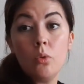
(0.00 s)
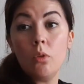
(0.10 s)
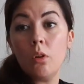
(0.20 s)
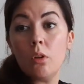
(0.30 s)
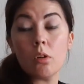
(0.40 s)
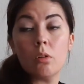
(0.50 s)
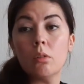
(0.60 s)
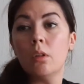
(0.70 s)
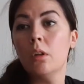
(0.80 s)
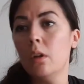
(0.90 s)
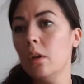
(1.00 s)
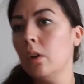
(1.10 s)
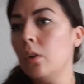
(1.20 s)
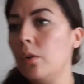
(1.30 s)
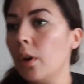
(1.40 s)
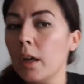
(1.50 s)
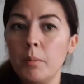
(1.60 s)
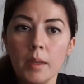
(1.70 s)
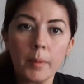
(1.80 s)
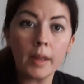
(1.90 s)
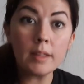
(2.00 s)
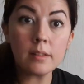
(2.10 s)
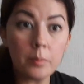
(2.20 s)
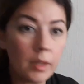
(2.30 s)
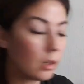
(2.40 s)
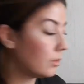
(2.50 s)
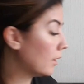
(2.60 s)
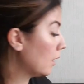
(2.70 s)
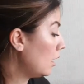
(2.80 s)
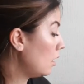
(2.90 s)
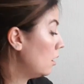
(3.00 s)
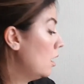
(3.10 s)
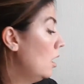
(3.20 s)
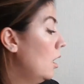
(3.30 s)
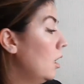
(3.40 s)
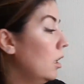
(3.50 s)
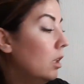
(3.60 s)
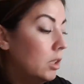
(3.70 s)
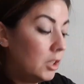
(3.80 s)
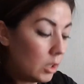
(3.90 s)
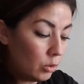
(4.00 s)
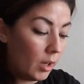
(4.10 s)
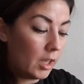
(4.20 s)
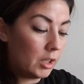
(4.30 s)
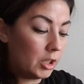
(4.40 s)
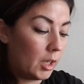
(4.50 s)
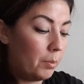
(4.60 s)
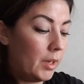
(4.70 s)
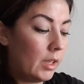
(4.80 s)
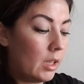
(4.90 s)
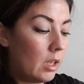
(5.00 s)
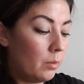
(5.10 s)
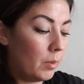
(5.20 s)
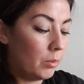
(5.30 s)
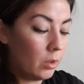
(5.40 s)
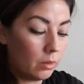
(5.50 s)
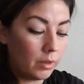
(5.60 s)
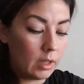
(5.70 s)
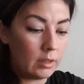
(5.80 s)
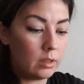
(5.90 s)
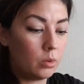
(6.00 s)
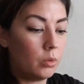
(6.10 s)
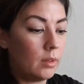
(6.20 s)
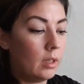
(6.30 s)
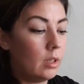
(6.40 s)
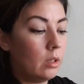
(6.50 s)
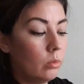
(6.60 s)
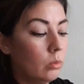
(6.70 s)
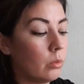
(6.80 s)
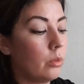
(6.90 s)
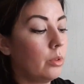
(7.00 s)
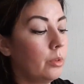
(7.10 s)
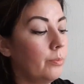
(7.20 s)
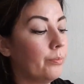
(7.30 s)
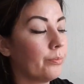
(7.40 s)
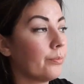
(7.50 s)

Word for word: une heure une heure et demie, Maëlys est bien rentrée. J'ai du linge à plier et en même temps, on va discuter. Donc,